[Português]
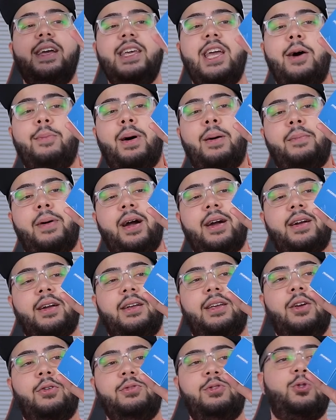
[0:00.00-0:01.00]
E é uma marca
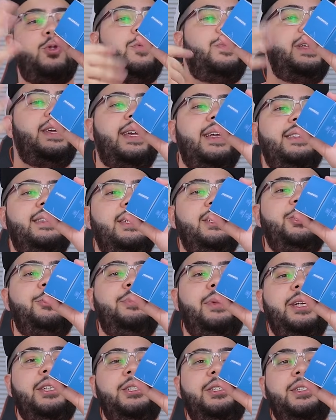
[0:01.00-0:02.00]
que eu descobri
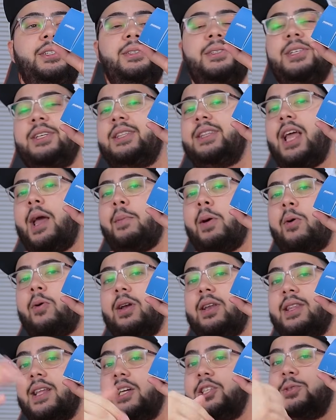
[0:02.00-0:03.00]
recentemente que tem uma
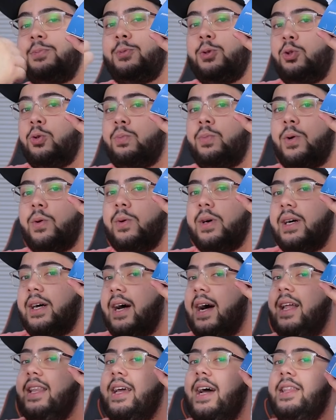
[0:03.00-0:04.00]
qualidade muito boa,
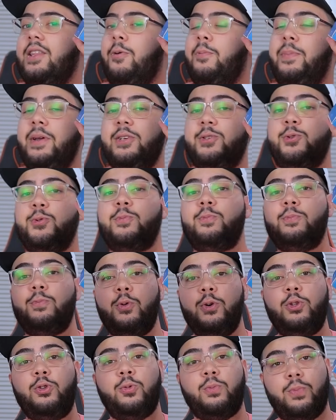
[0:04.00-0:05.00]
aliada a um preço
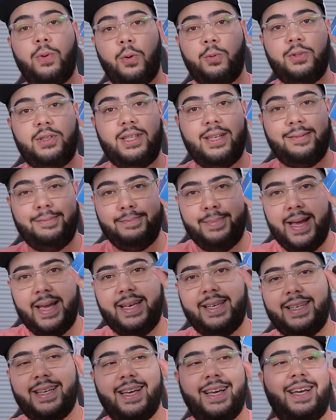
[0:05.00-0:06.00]
muito bom
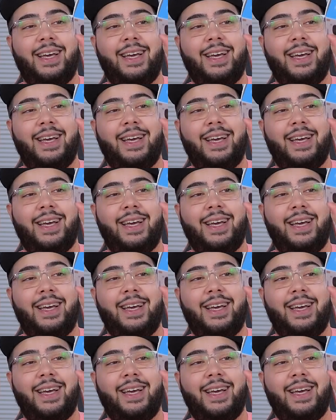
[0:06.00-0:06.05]
também.